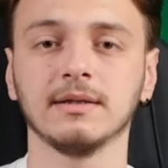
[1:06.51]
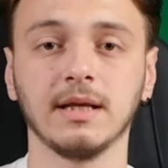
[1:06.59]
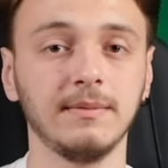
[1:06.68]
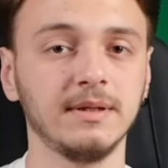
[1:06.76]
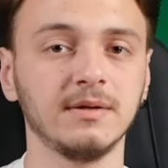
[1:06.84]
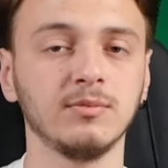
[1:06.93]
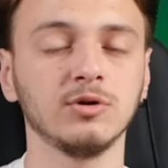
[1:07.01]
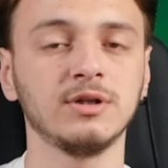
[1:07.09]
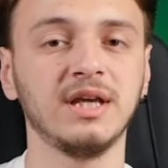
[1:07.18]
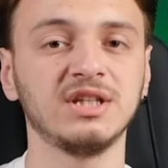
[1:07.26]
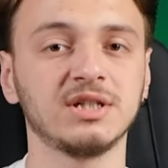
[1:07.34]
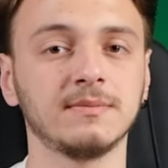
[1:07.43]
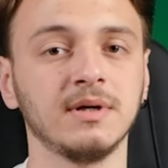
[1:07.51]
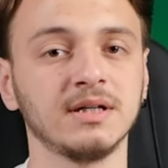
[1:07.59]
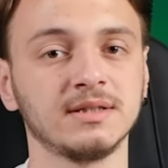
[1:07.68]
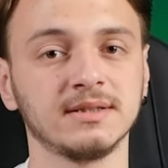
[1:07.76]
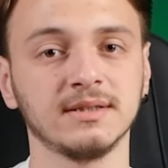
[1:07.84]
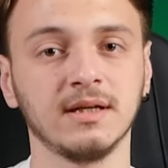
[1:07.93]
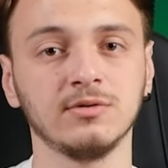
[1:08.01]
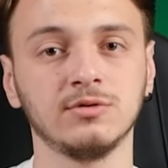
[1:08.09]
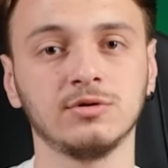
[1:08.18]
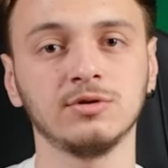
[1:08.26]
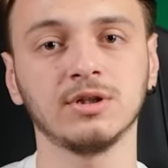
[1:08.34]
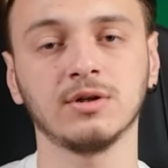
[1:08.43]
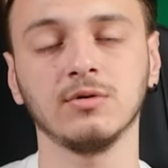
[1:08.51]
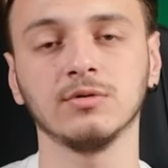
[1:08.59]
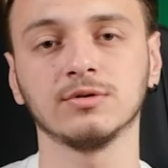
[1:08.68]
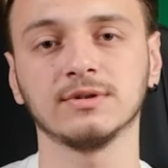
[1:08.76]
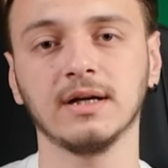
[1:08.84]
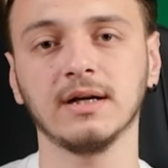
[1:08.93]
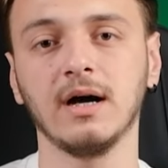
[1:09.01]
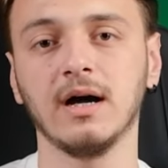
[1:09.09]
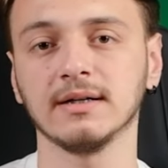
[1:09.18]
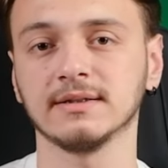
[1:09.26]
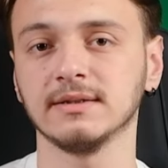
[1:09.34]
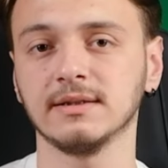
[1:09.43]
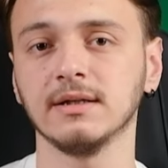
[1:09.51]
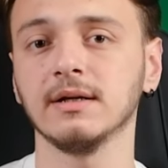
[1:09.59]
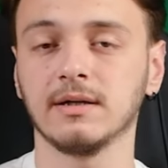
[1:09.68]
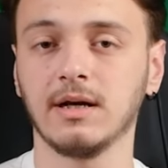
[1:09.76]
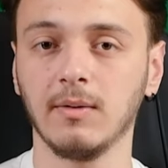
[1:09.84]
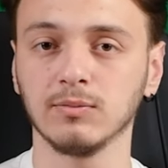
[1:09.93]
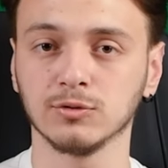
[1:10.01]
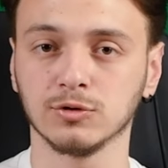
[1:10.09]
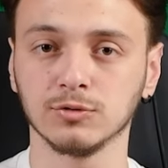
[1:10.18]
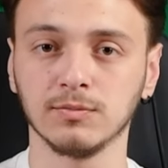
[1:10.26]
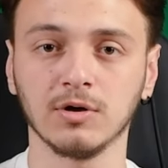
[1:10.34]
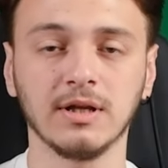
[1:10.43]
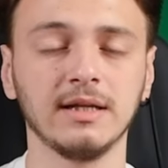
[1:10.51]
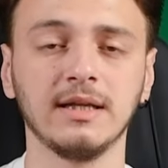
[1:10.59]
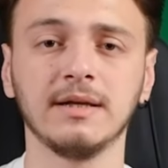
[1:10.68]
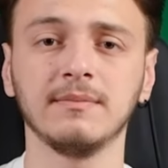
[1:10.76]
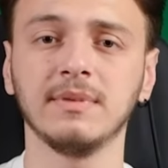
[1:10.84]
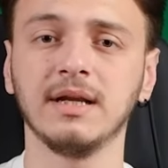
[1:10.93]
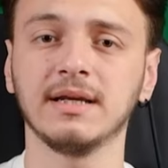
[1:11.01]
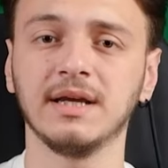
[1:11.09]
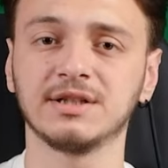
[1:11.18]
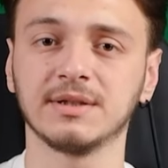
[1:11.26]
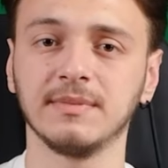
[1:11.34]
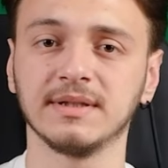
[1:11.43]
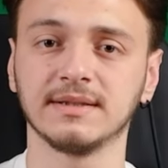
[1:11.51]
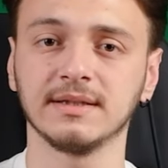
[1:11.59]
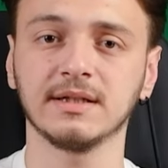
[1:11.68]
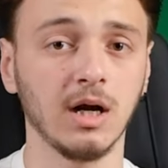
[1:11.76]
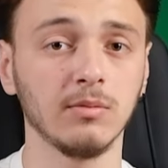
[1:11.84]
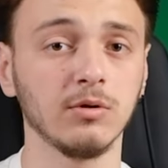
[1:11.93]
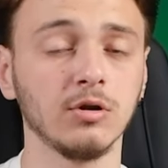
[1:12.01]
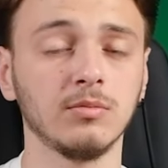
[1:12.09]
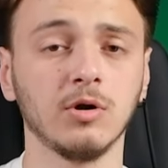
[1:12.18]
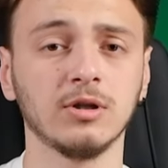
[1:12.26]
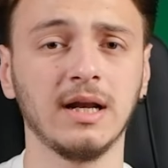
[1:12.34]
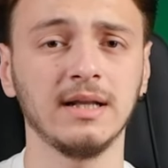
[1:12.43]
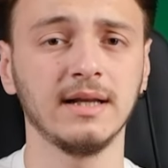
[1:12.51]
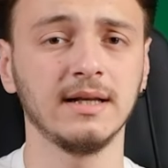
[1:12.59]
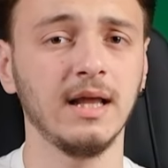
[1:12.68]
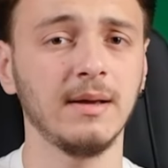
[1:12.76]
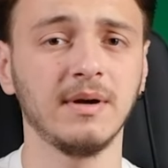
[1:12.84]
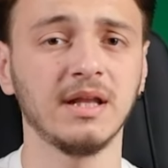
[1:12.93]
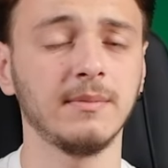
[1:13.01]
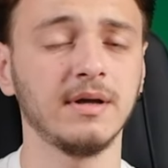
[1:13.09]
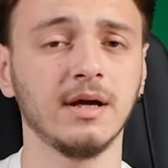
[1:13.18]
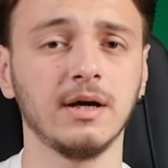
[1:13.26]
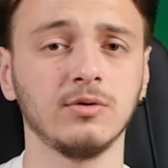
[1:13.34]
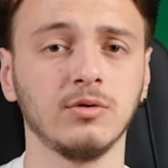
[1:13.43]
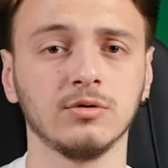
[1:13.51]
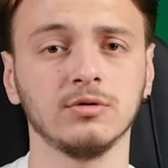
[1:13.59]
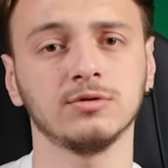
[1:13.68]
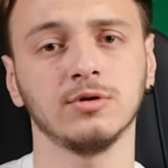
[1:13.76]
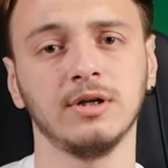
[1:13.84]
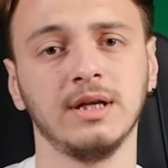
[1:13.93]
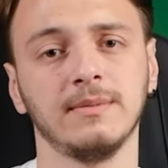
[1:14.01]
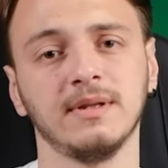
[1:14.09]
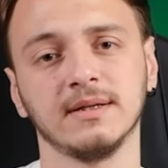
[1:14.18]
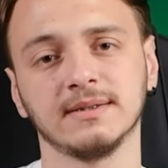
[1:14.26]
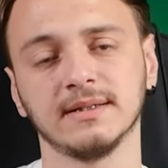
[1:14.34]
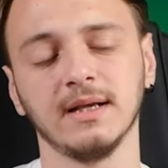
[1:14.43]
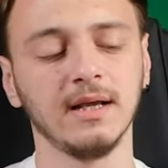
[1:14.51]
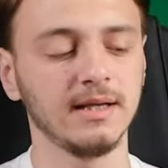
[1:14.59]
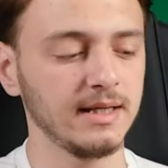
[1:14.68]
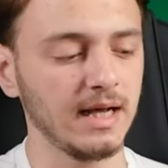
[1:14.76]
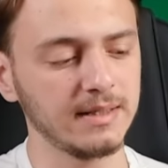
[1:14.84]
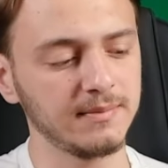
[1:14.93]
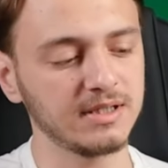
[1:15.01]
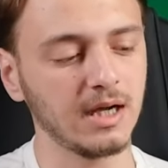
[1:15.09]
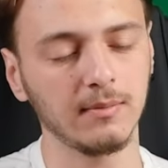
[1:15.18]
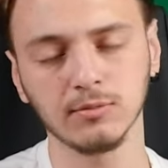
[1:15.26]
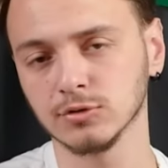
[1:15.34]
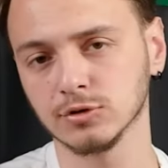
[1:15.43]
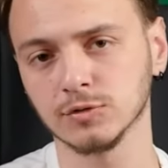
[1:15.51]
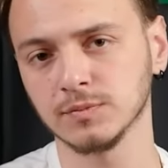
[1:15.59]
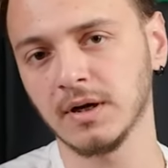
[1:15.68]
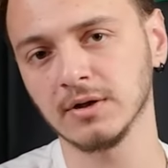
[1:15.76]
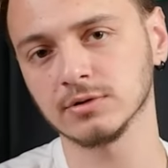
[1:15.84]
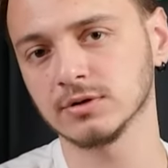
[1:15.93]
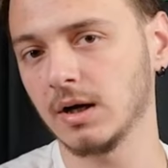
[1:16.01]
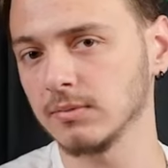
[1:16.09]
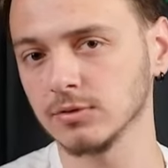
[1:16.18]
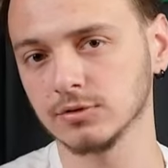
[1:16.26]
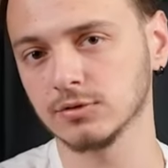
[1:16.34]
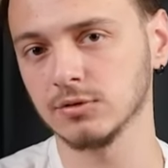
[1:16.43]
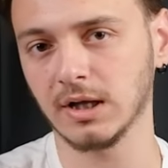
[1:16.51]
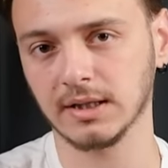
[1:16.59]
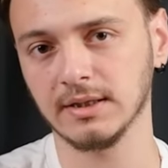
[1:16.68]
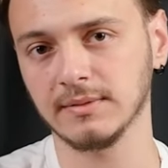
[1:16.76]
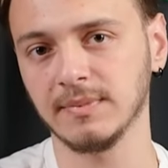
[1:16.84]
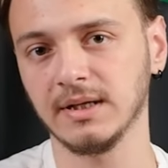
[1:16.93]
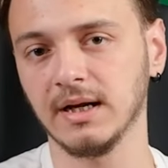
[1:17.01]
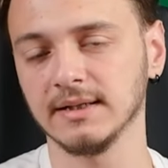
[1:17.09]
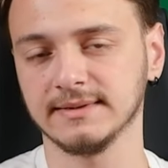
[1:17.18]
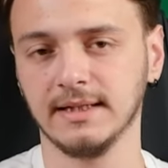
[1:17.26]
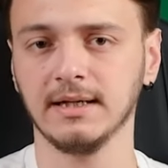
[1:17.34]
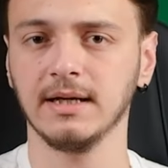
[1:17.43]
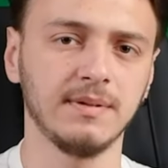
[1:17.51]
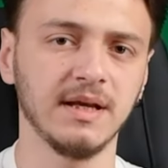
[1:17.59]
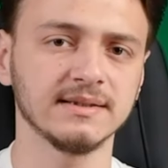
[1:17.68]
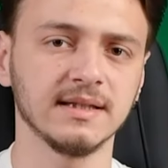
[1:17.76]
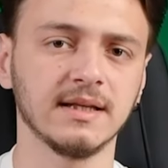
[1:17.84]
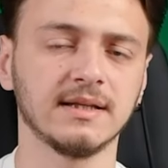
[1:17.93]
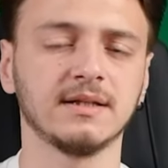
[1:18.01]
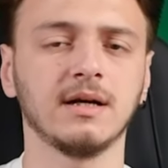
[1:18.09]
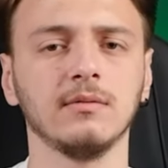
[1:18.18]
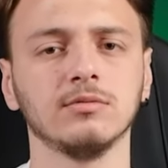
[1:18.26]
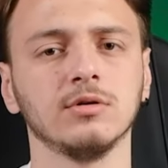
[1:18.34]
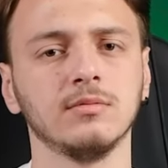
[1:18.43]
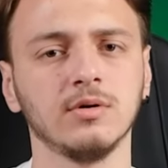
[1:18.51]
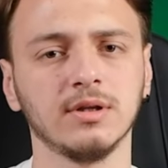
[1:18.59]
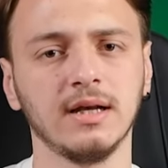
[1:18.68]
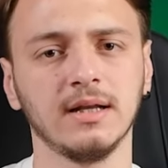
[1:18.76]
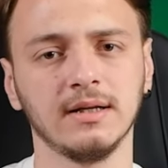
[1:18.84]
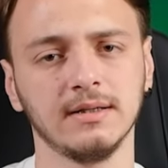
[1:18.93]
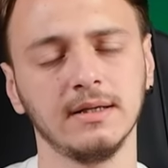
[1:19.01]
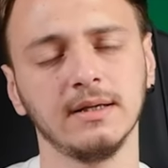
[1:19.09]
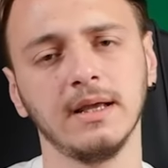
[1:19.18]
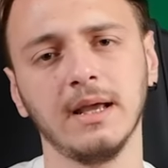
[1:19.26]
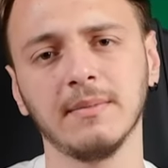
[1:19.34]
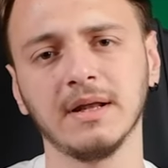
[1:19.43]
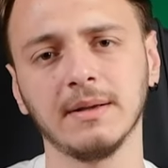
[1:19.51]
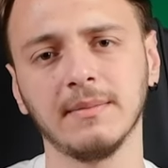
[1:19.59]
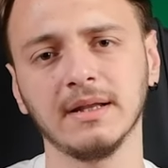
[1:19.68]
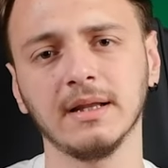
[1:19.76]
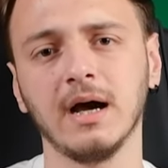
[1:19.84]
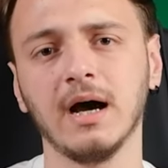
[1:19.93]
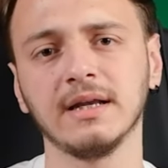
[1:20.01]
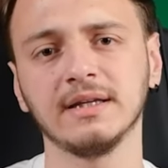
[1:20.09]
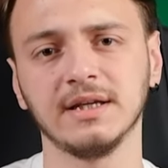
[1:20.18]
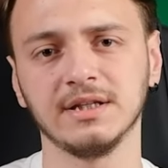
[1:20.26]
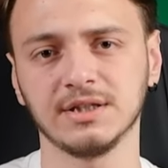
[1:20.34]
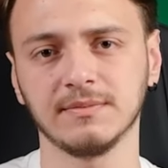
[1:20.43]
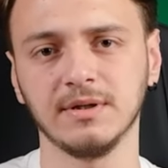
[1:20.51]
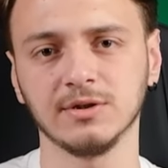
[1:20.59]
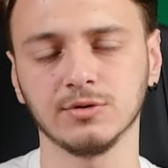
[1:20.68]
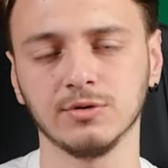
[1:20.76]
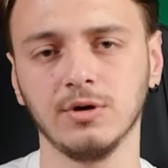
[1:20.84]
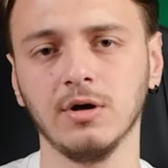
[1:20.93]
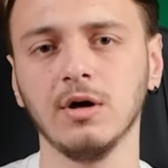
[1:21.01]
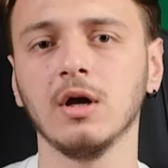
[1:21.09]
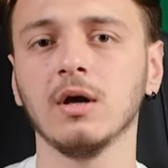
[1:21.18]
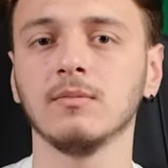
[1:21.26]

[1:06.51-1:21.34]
Tabii ki bunu gecikme açısından düşünecek olursak artık kablosuz modellerin bile gecikmesinin kablolu modellerle hemen hemen aynı olduğunu söyleyebiliriz. Yani bir kablosuz mouse, kablosuz kulaklık bile alsak piyasadaki kablolu modellerle hemen hemen aynı gecikmeyi sunuyor.